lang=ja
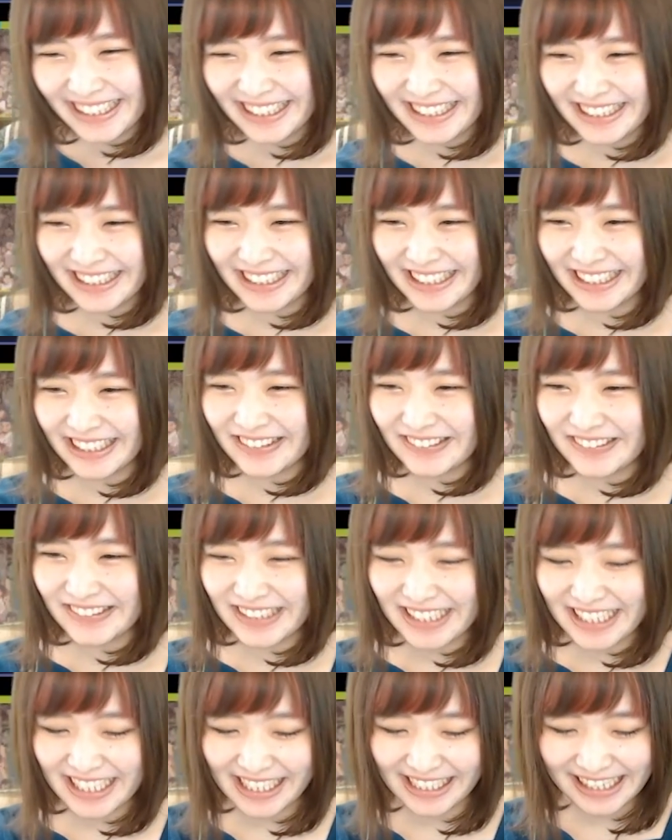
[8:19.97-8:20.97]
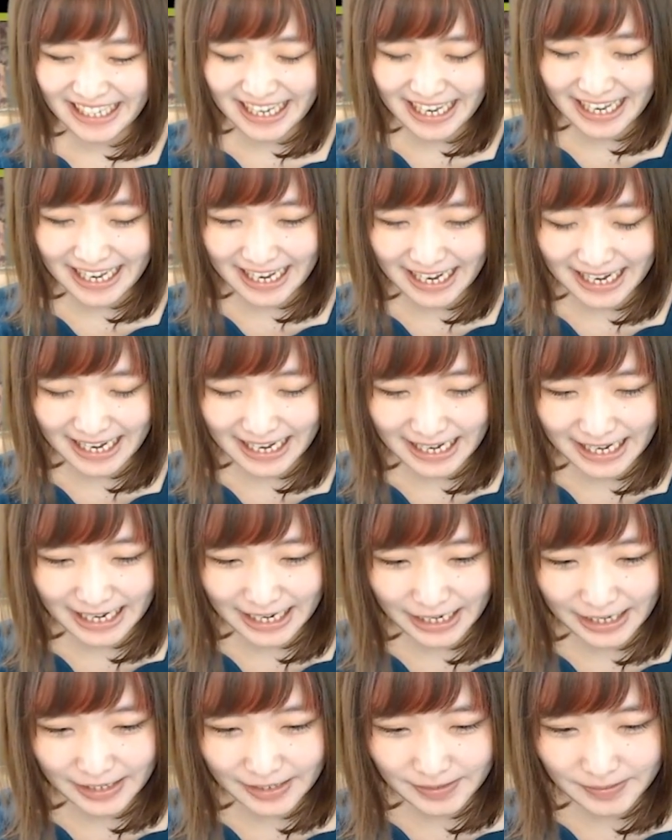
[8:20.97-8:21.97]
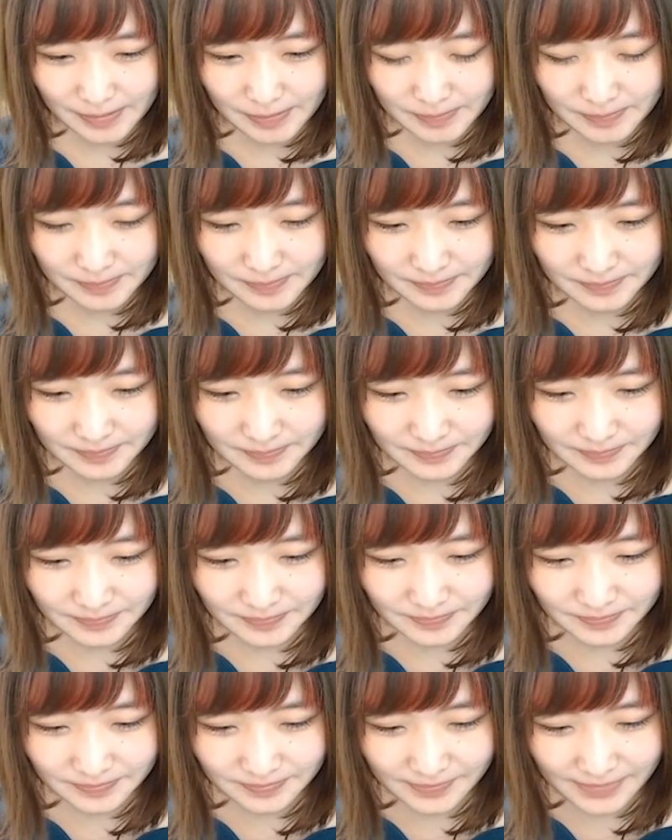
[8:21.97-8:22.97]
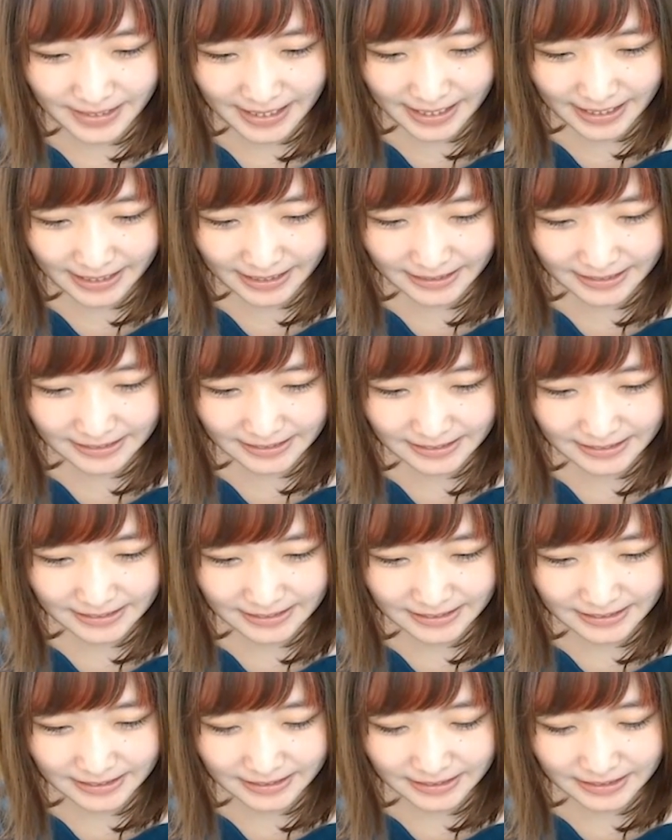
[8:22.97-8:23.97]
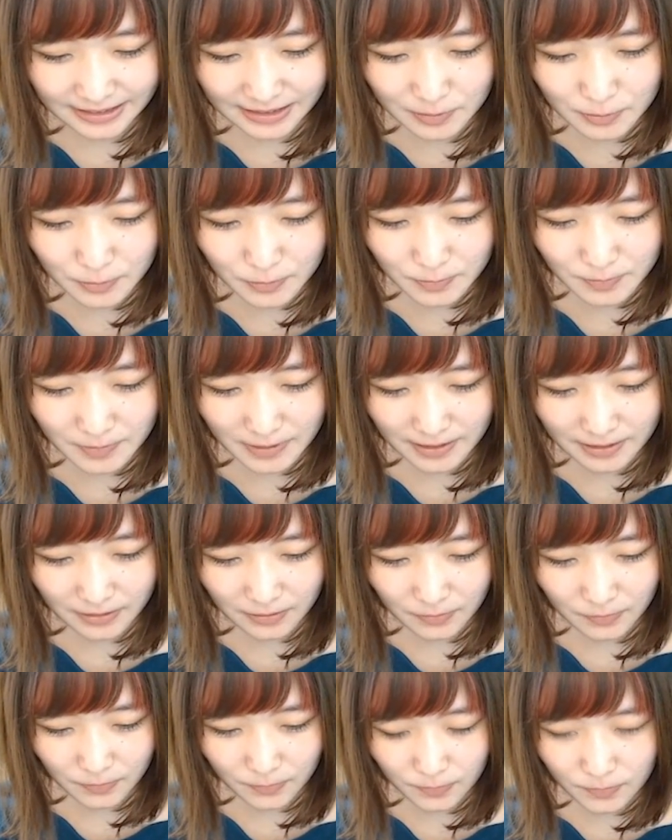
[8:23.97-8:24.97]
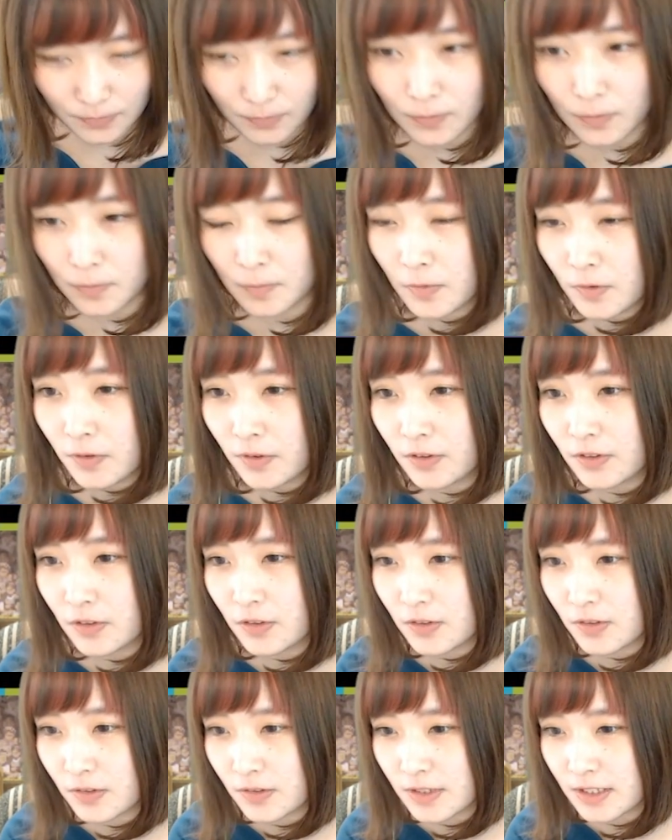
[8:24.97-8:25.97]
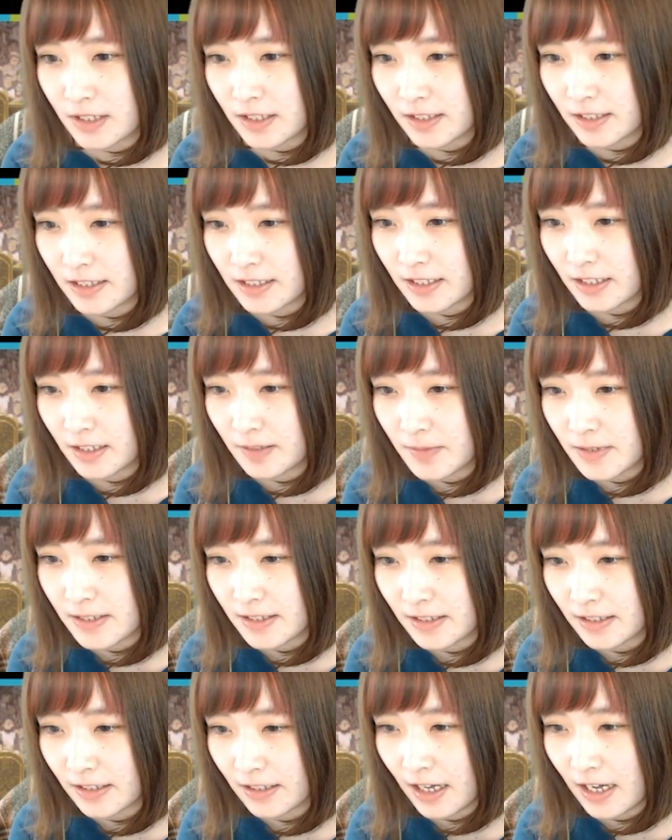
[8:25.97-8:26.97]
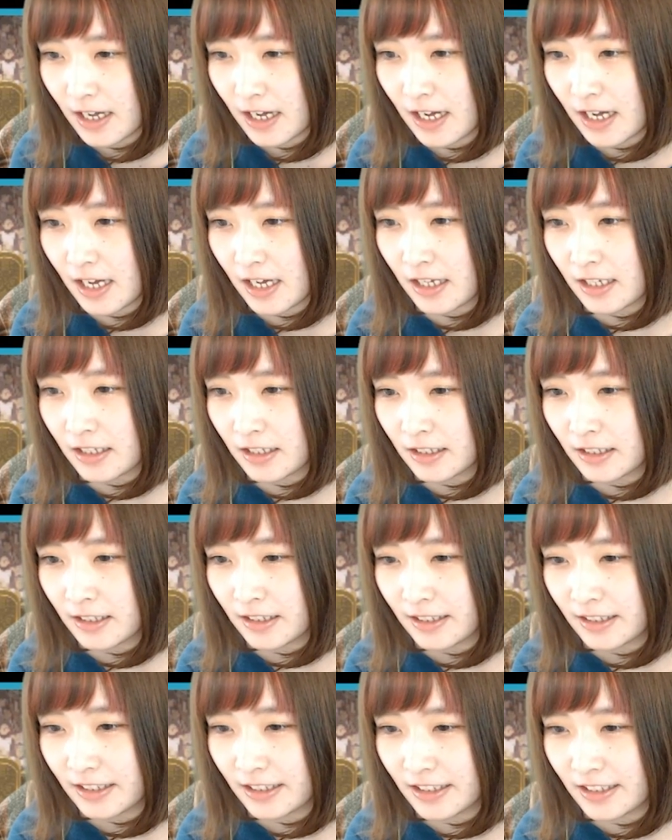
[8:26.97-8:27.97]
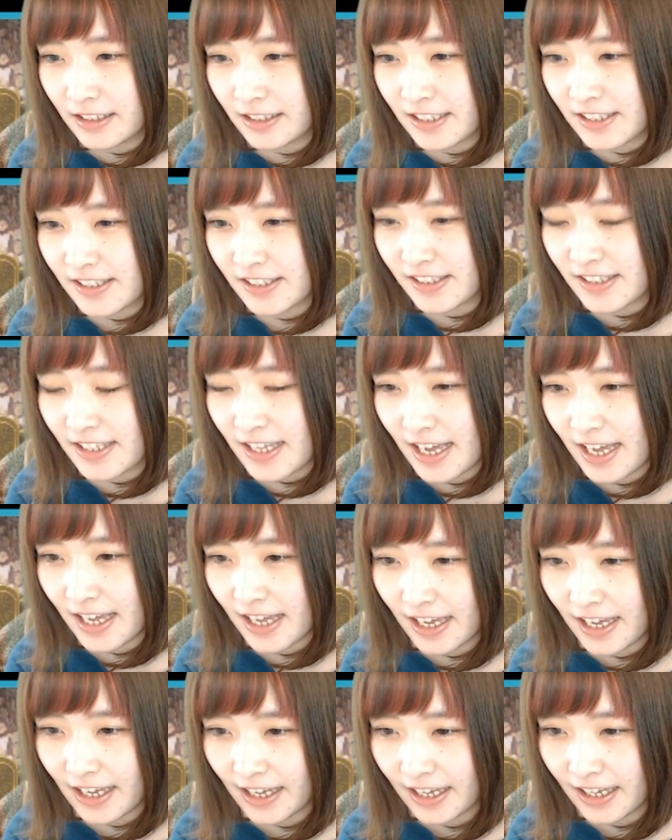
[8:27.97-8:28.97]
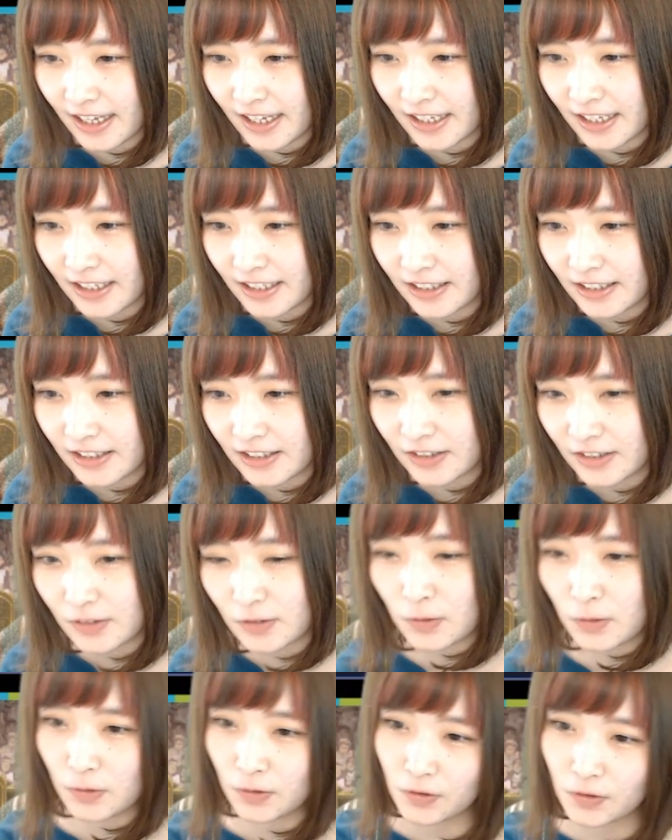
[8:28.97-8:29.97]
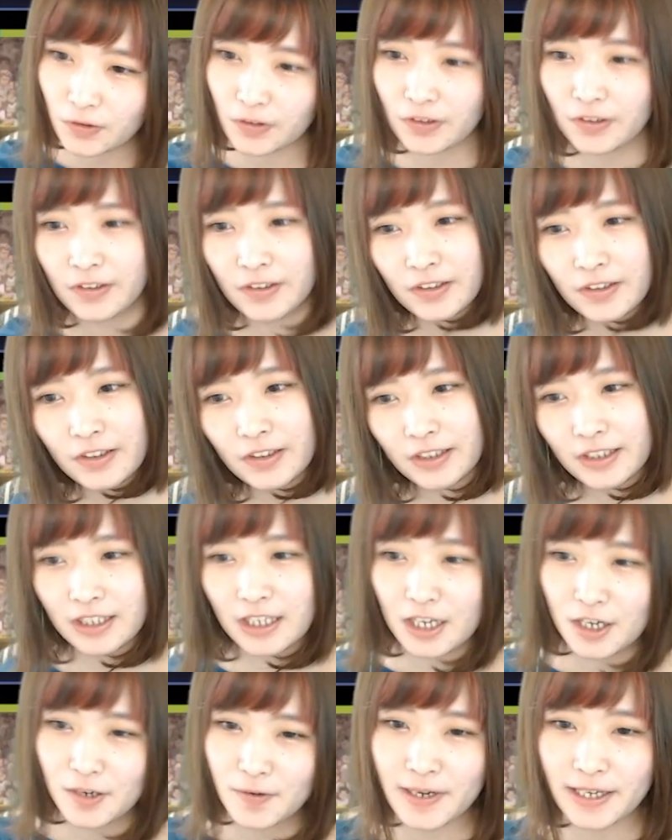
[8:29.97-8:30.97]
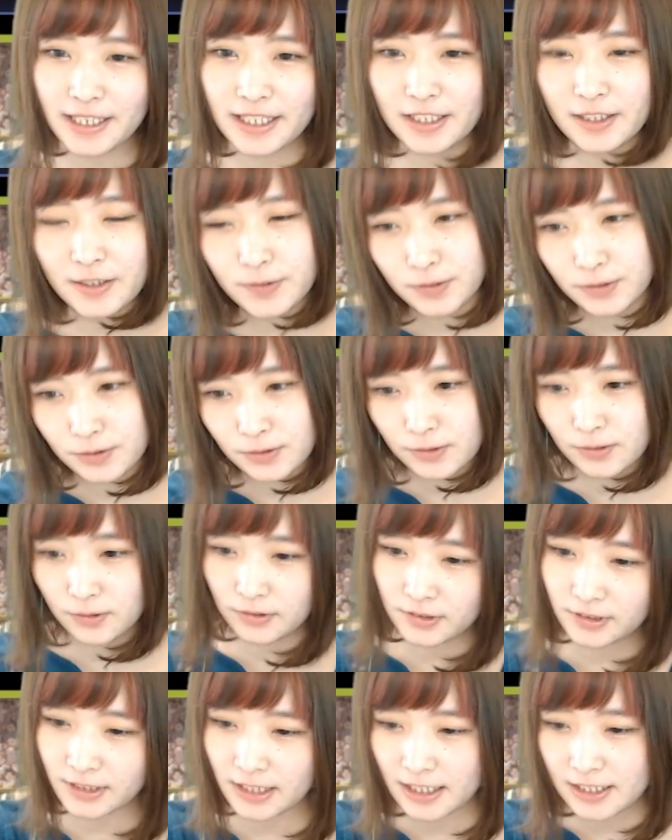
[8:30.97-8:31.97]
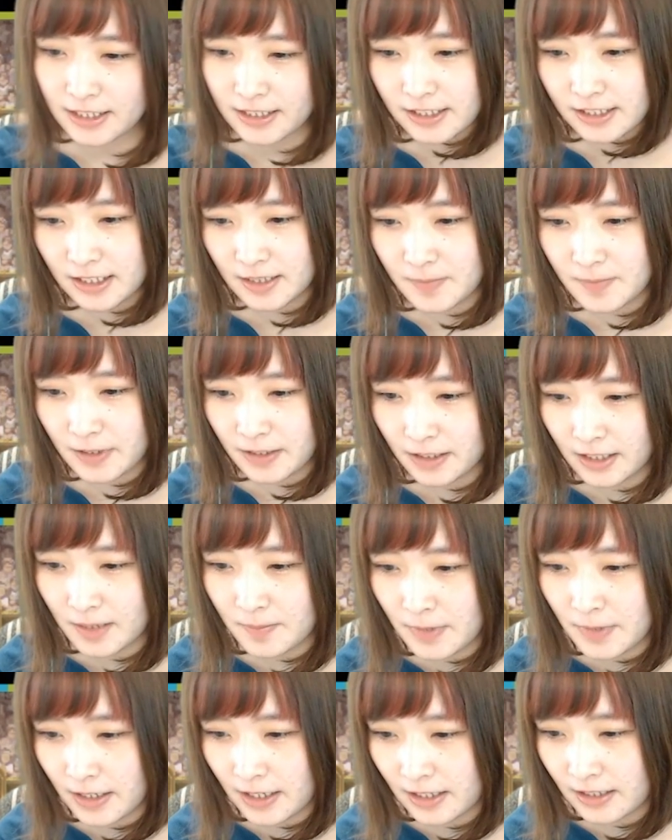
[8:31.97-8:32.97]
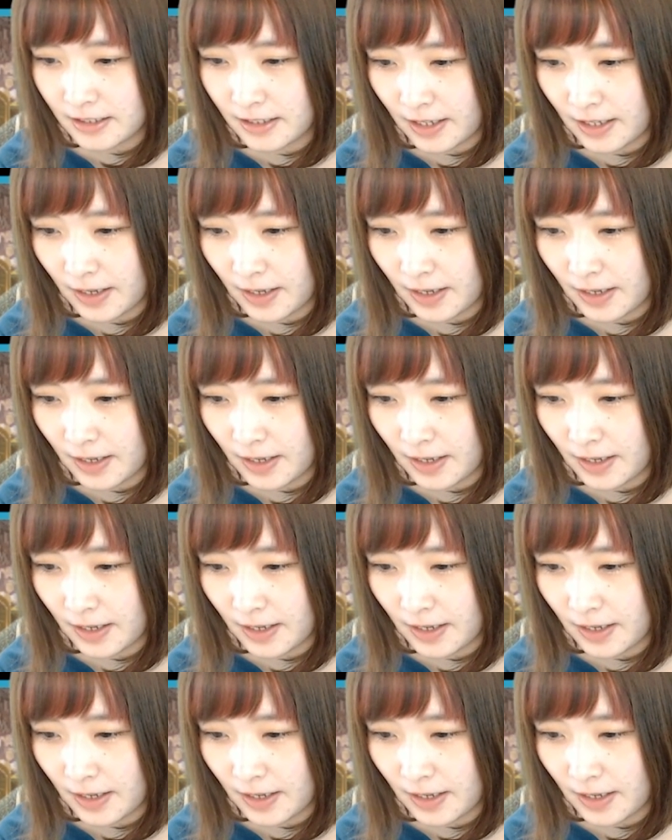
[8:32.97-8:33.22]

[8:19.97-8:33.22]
みんな出てこないなはいティンフーファこの子も究極進化されますねあーいいですねこの可愛く動く感じがまたたまらんね